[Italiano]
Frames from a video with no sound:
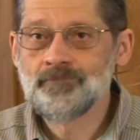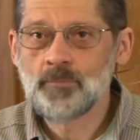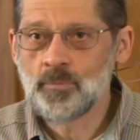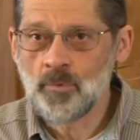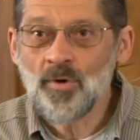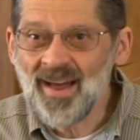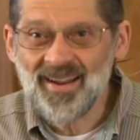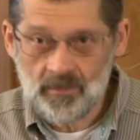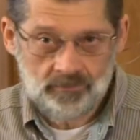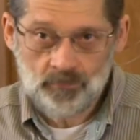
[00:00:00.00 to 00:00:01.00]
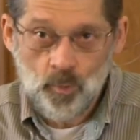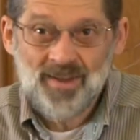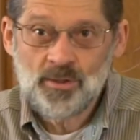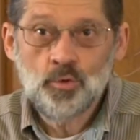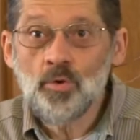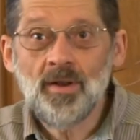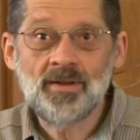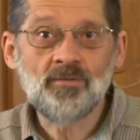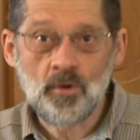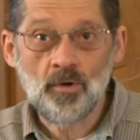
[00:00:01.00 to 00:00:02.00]
non ha quasi nulla
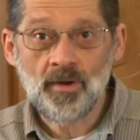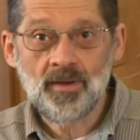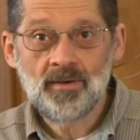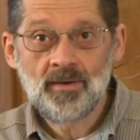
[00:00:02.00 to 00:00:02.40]
di valore.